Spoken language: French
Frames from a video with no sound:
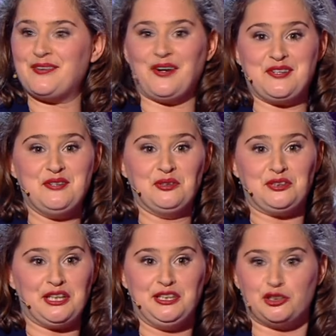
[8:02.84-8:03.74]
t'aurais dit une
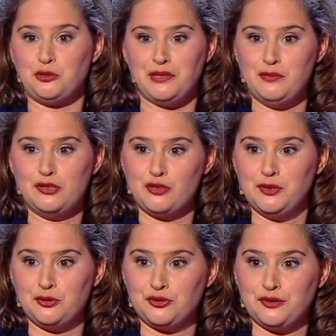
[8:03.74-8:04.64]
otarie qui a chopé la
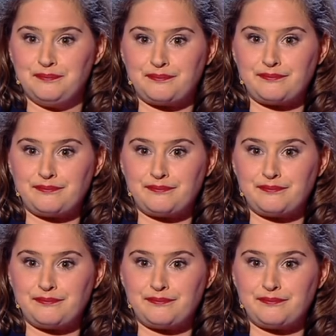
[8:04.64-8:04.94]
myxomatose.